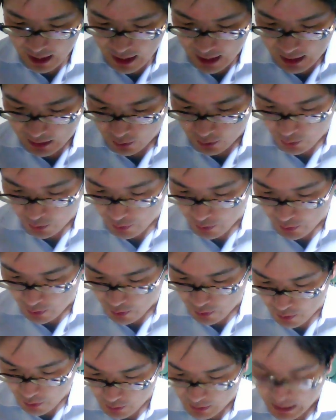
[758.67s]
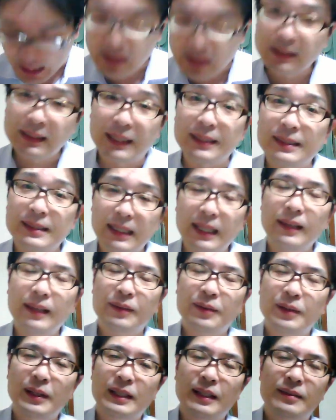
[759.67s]
あとその額ですね、
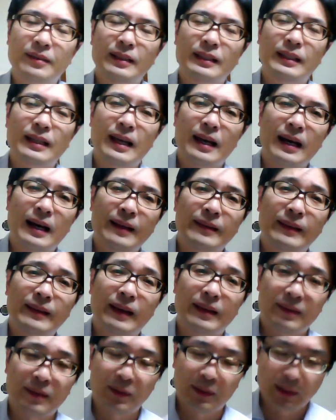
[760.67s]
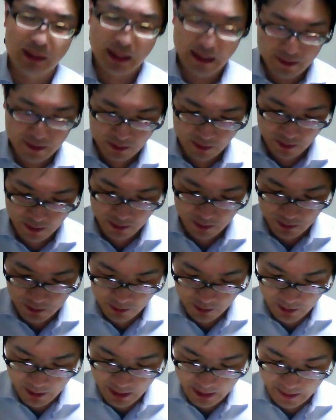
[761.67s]
それについて判断を下すという
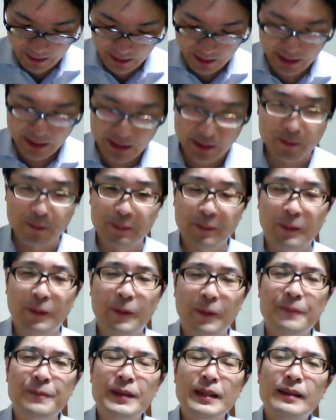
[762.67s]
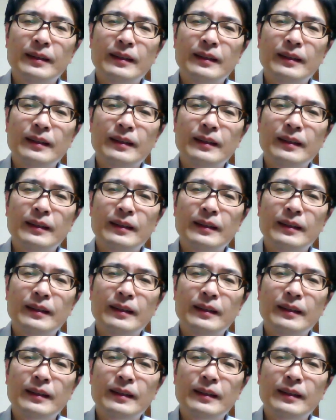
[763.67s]
ことなんだけれども、